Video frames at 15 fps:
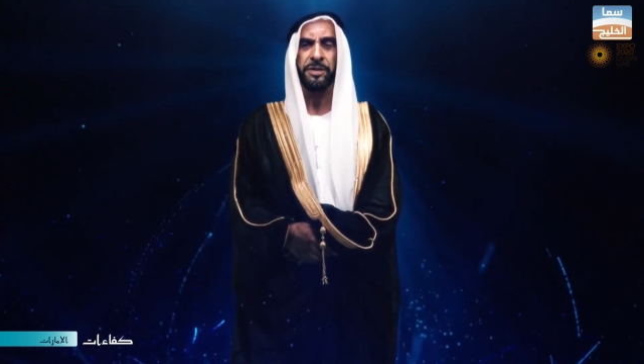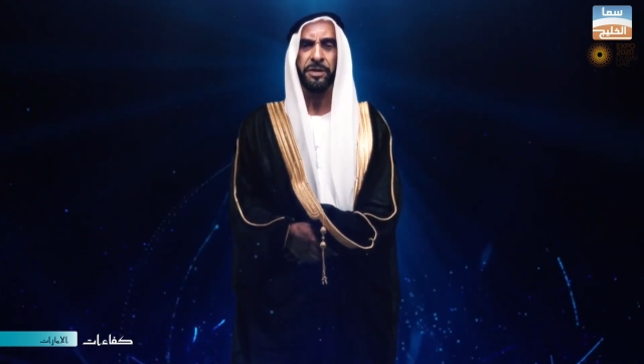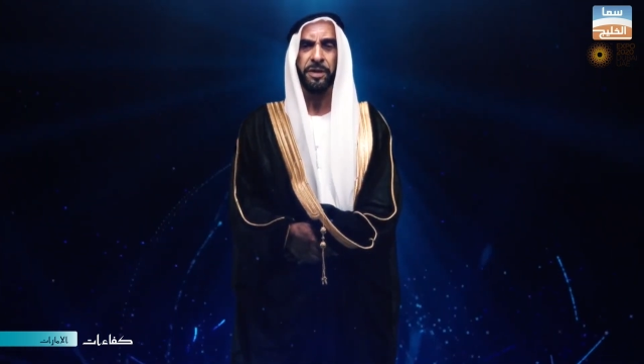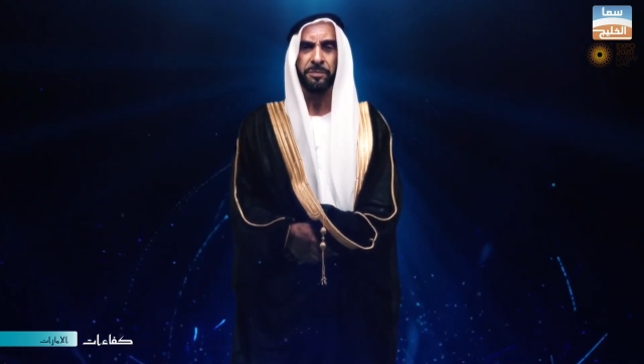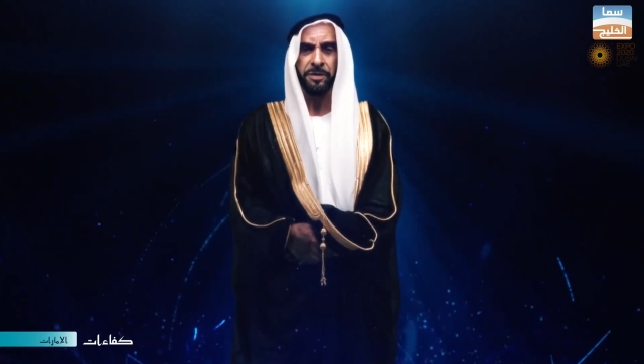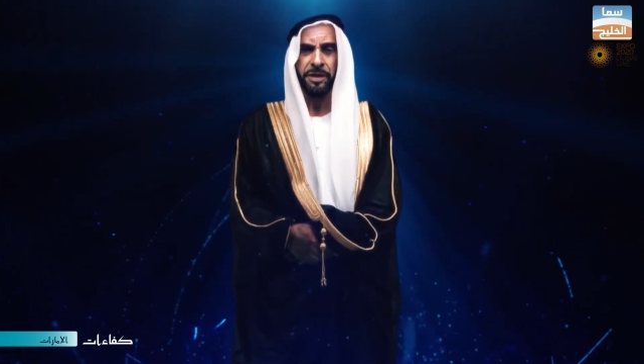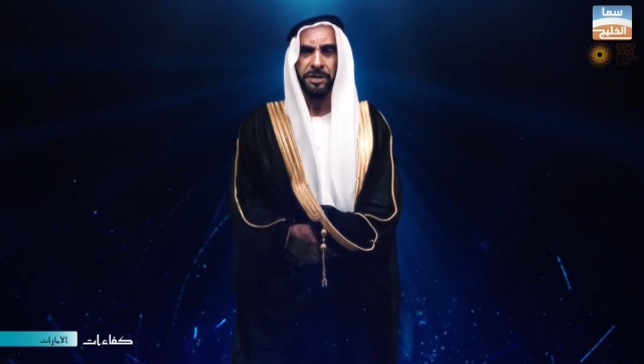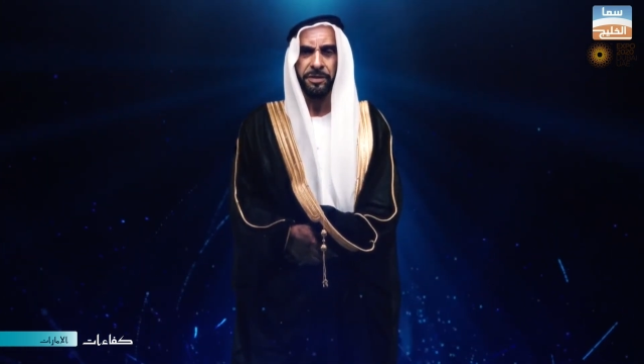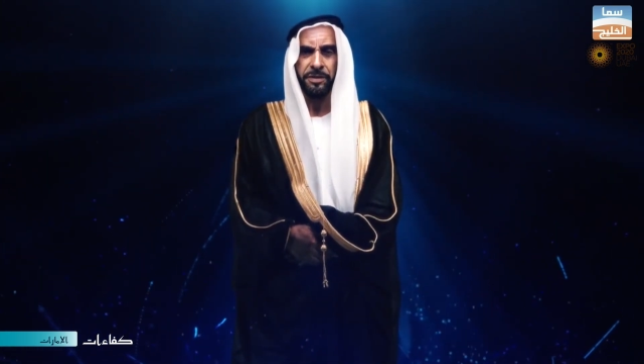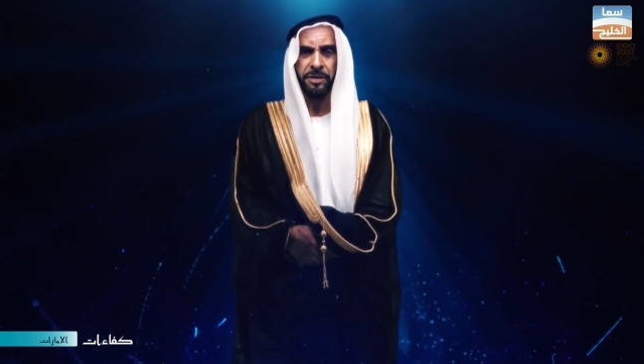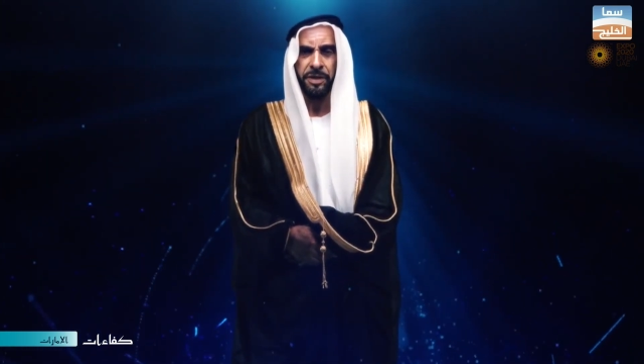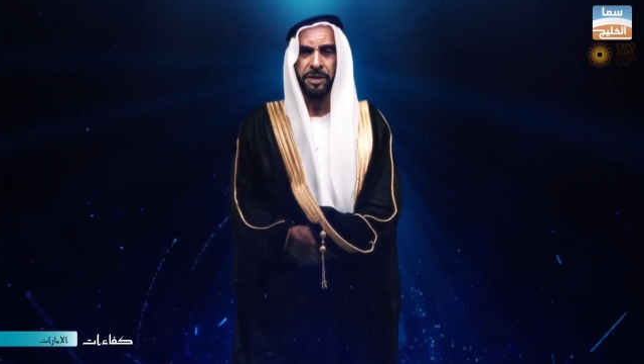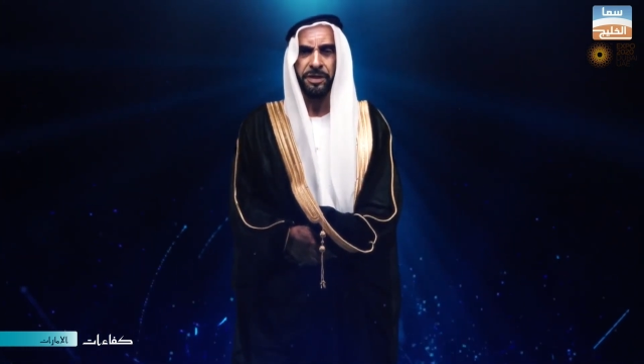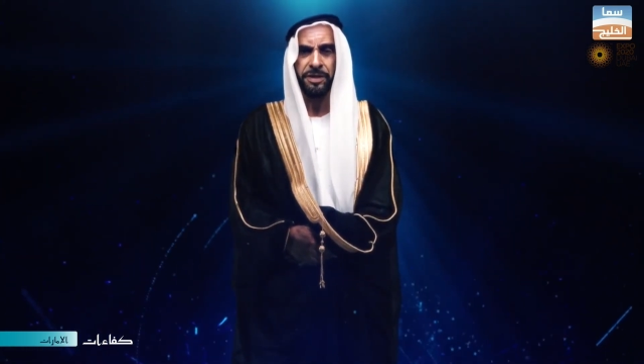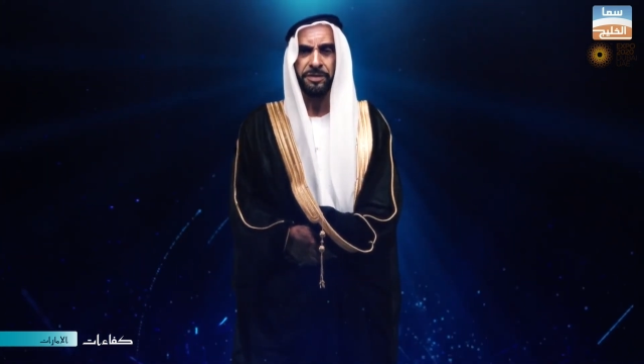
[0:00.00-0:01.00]
الدوله
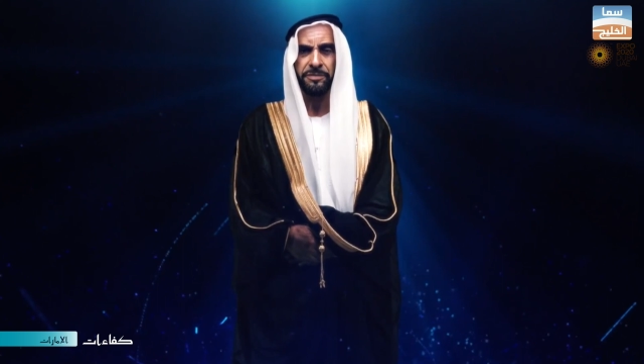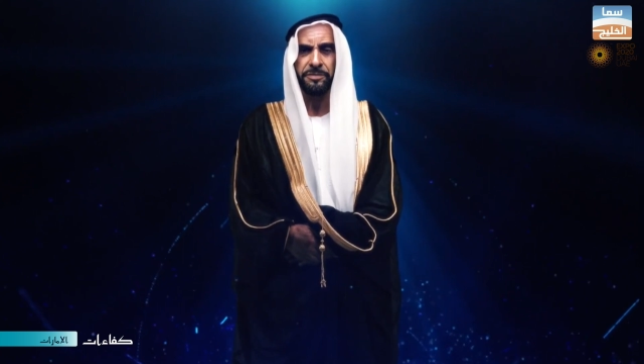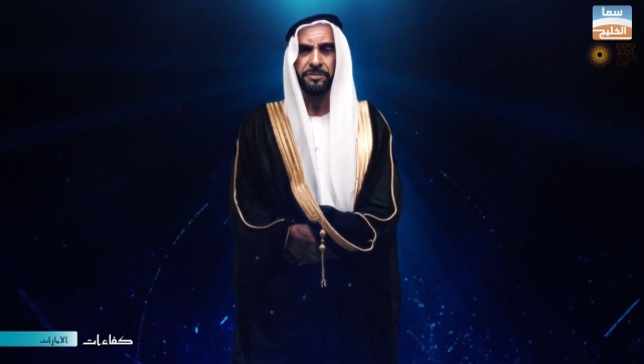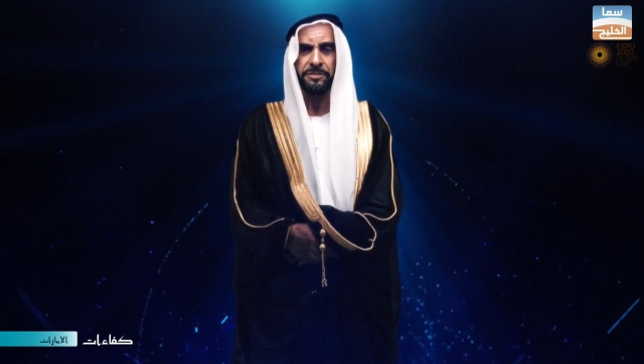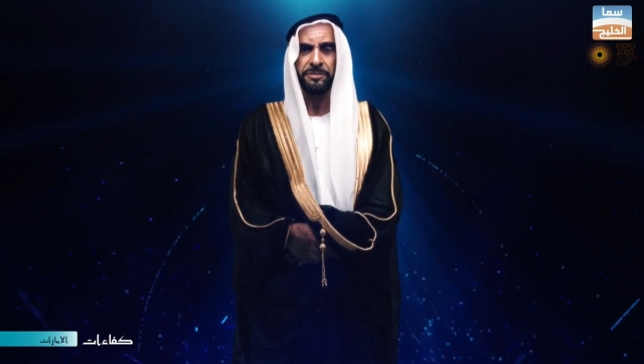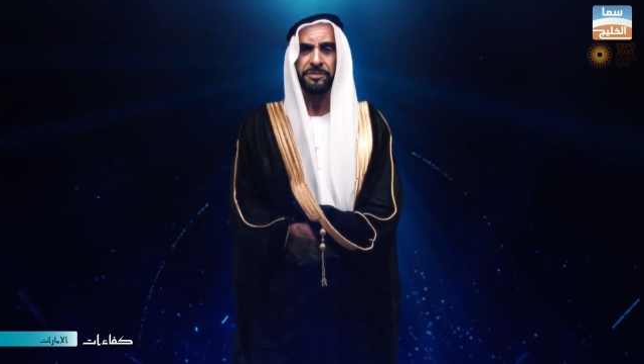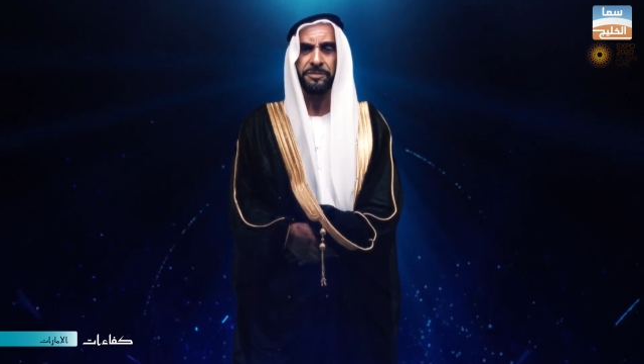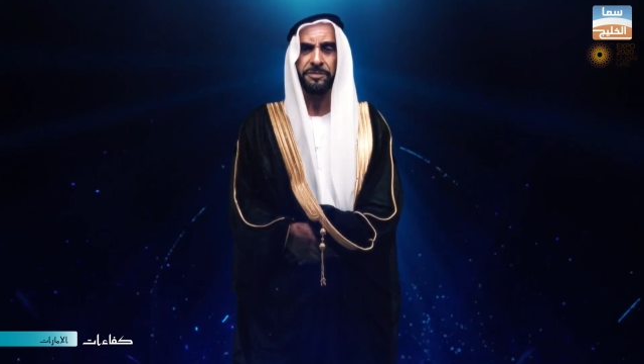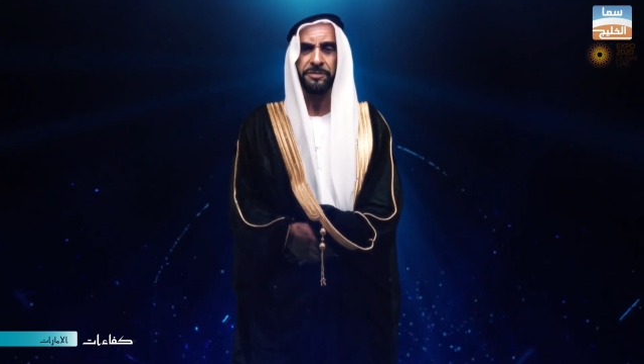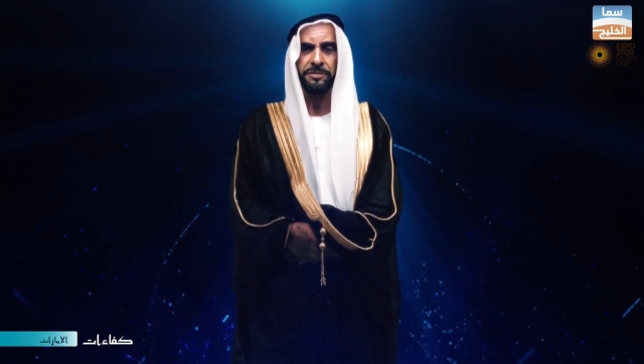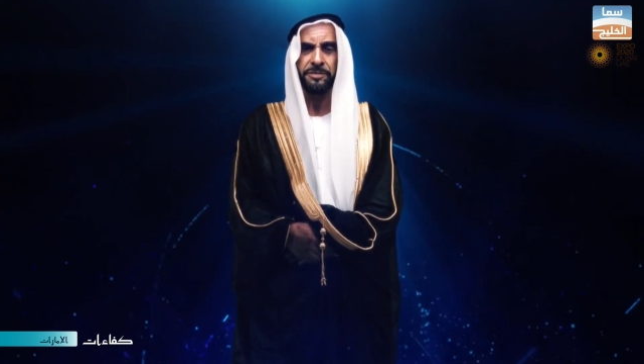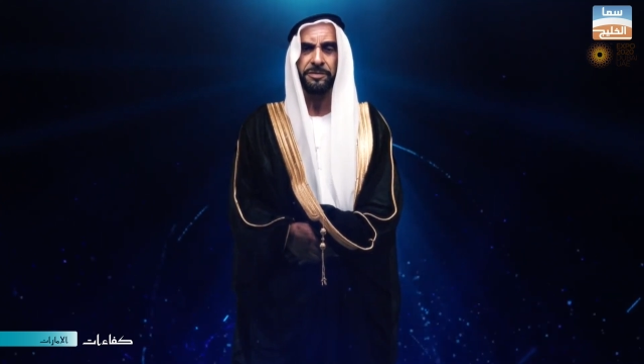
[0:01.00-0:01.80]
كلها يعني هو كل